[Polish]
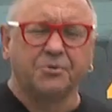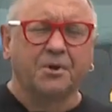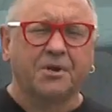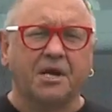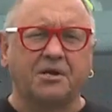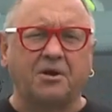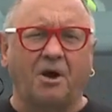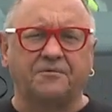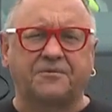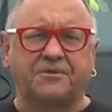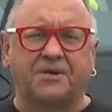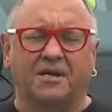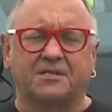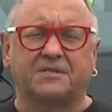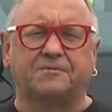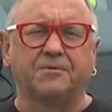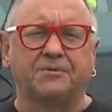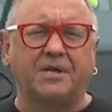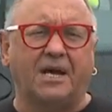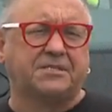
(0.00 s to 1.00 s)
Jurek Owsiak
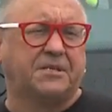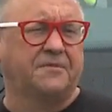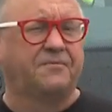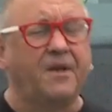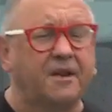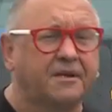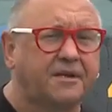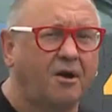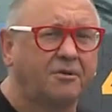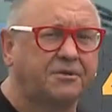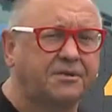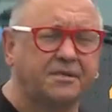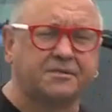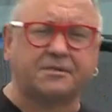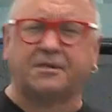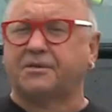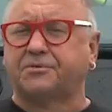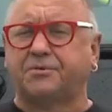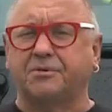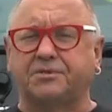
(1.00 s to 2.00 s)
z Fundacji Wielka
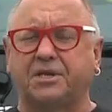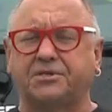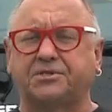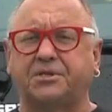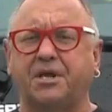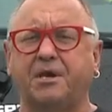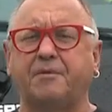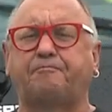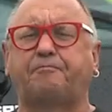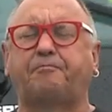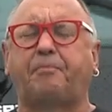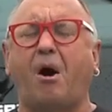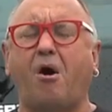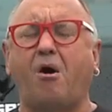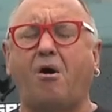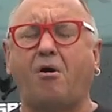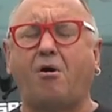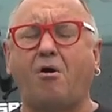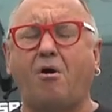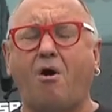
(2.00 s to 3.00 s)
Orkiestra Świątecznej
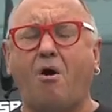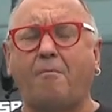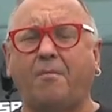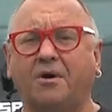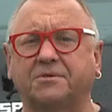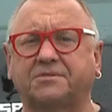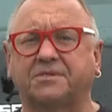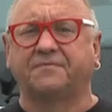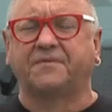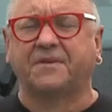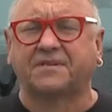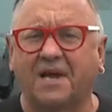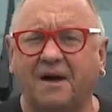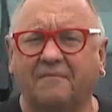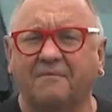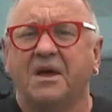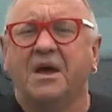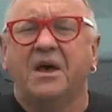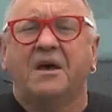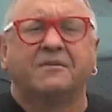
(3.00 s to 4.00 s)
Pomocy.
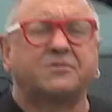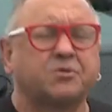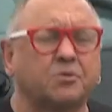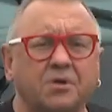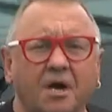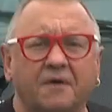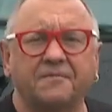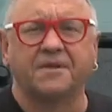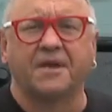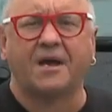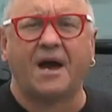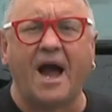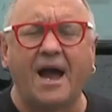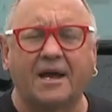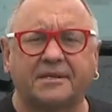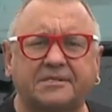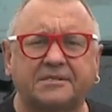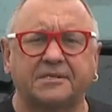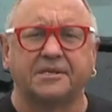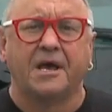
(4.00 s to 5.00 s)
Witam w cudownej
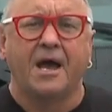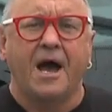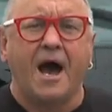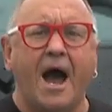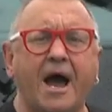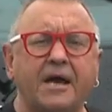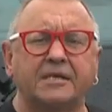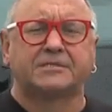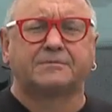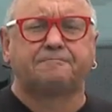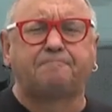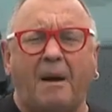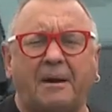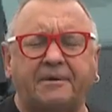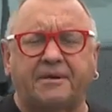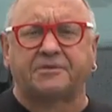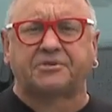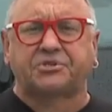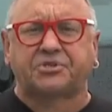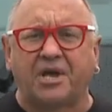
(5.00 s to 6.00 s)
akcji Ice
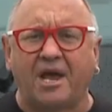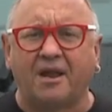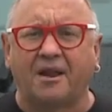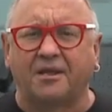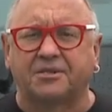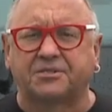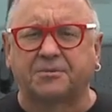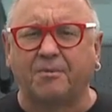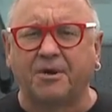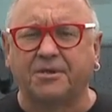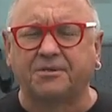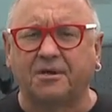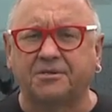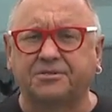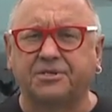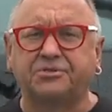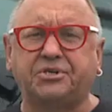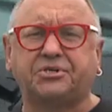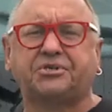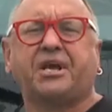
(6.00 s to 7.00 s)
Bucket Challenge. Moi
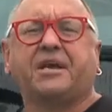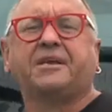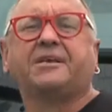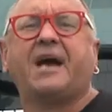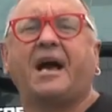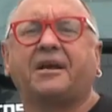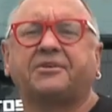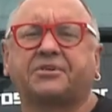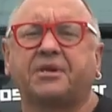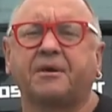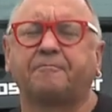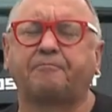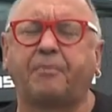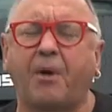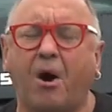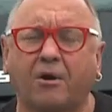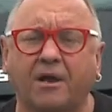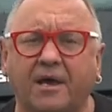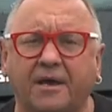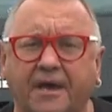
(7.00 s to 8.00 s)
drodzy, dzisiaj ja się
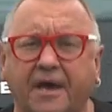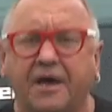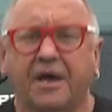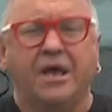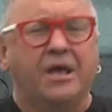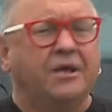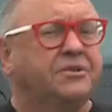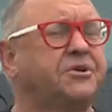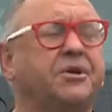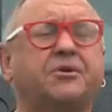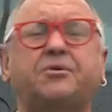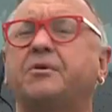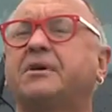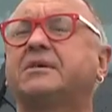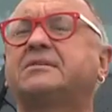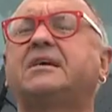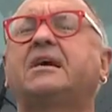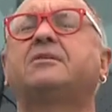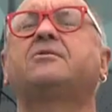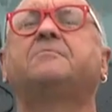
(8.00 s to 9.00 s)
poleję.
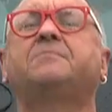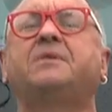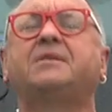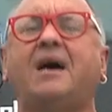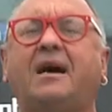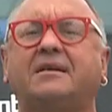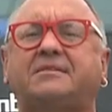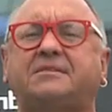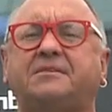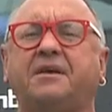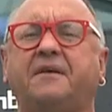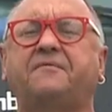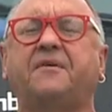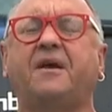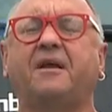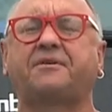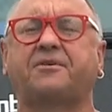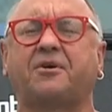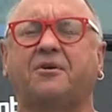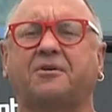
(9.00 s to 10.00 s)
Dziękuję za nominację.
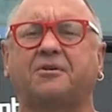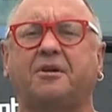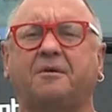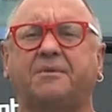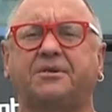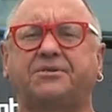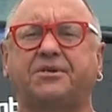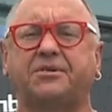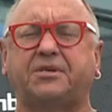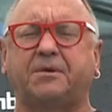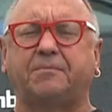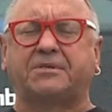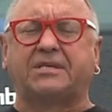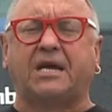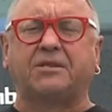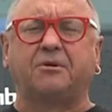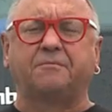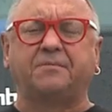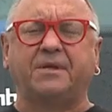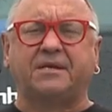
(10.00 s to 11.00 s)
Wielkie, ogromne dzięki, bo
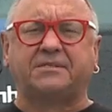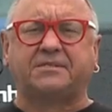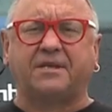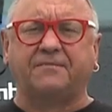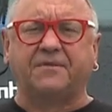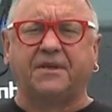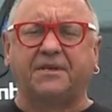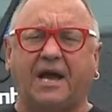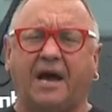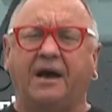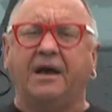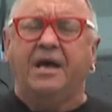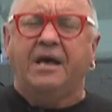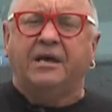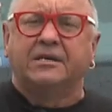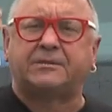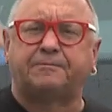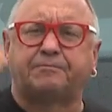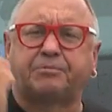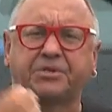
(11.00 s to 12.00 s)
ta nominacja wynika
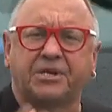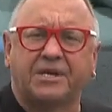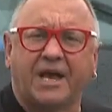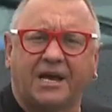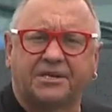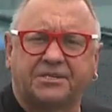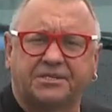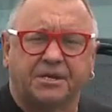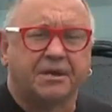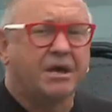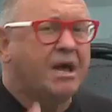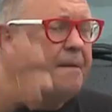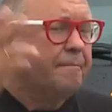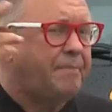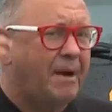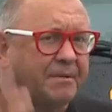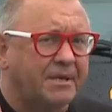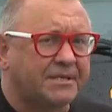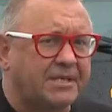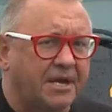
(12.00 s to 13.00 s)
z przyjaźni.
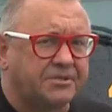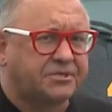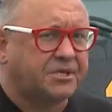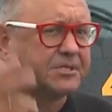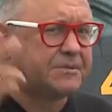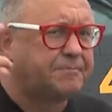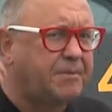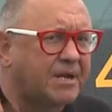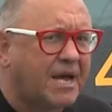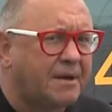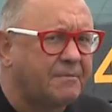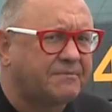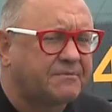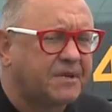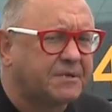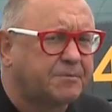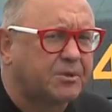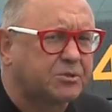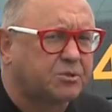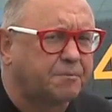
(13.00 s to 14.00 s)
Pamiętajcie, zbieramy w
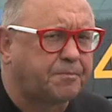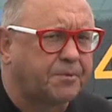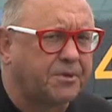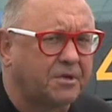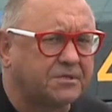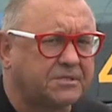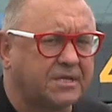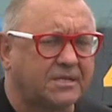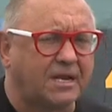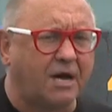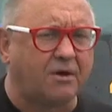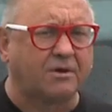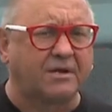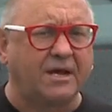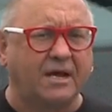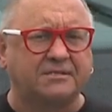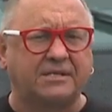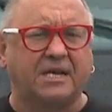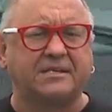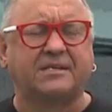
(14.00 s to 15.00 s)
ten sposób pieniądze dla
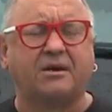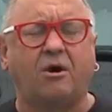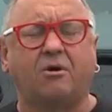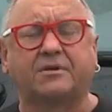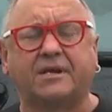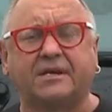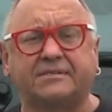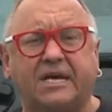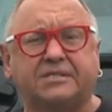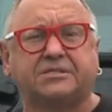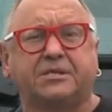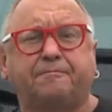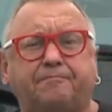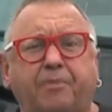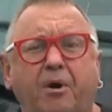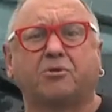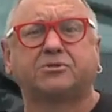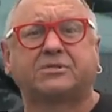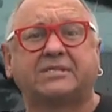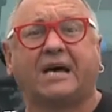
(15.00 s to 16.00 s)
organizacji, organizacji
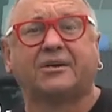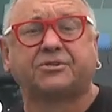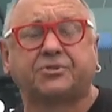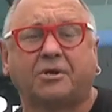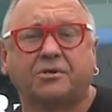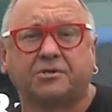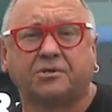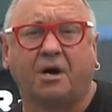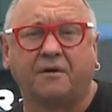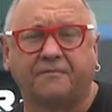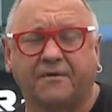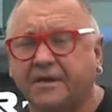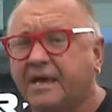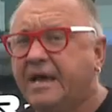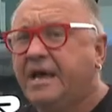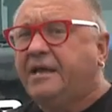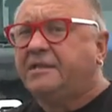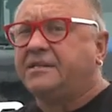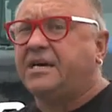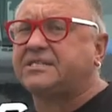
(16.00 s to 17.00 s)
pozarządowych
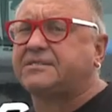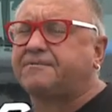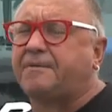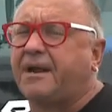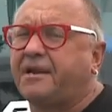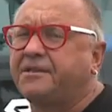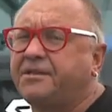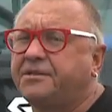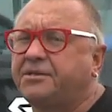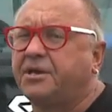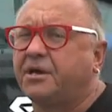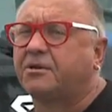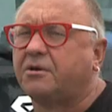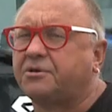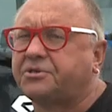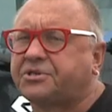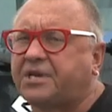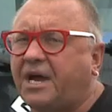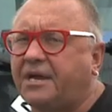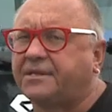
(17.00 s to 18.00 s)
na stwarnienie
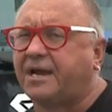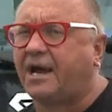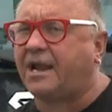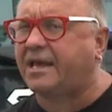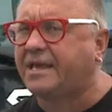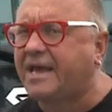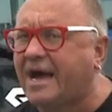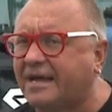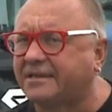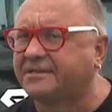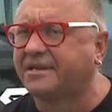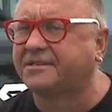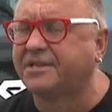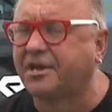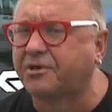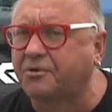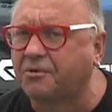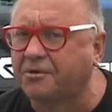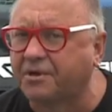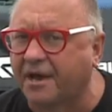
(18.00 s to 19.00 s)
rozsiane, ale ja
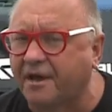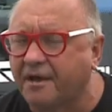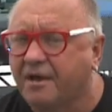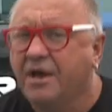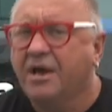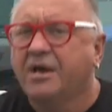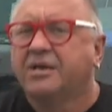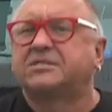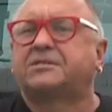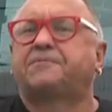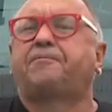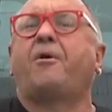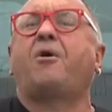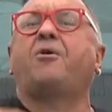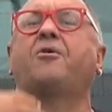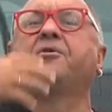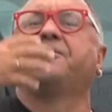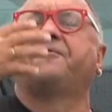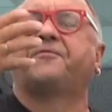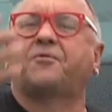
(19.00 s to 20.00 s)
dedykuję
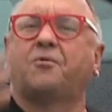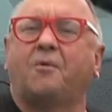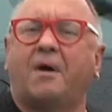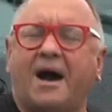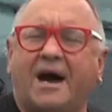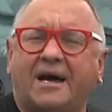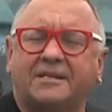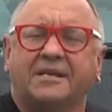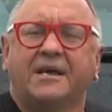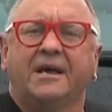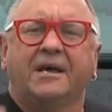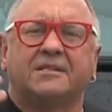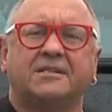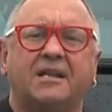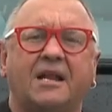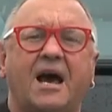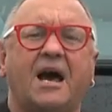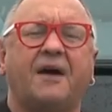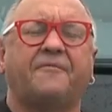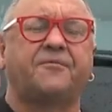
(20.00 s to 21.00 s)
swój wkład
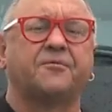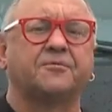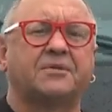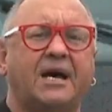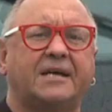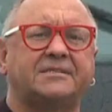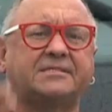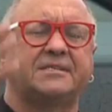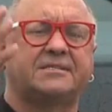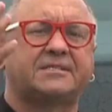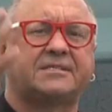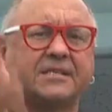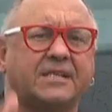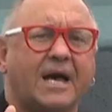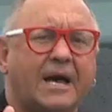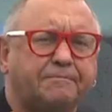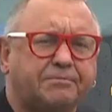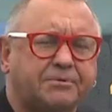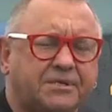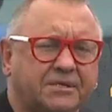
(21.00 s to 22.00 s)
dla Fundacji
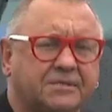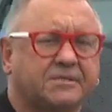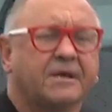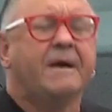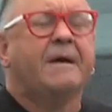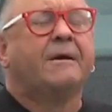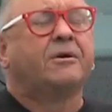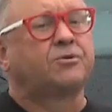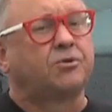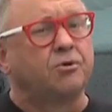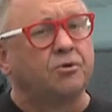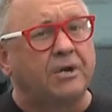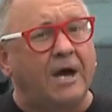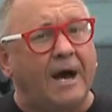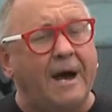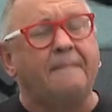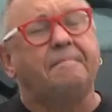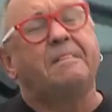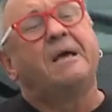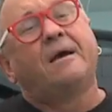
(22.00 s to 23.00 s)
Synapsis,
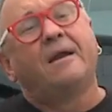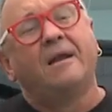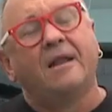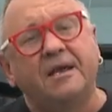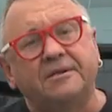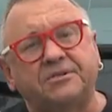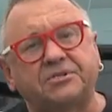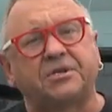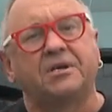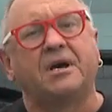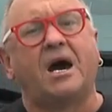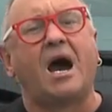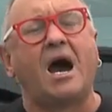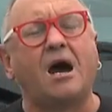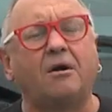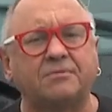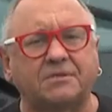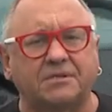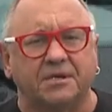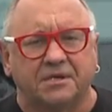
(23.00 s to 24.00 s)
która leczy
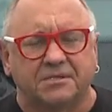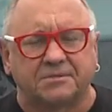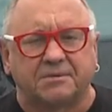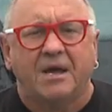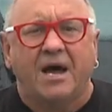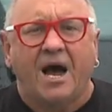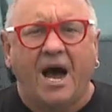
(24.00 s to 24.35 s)
autyzm.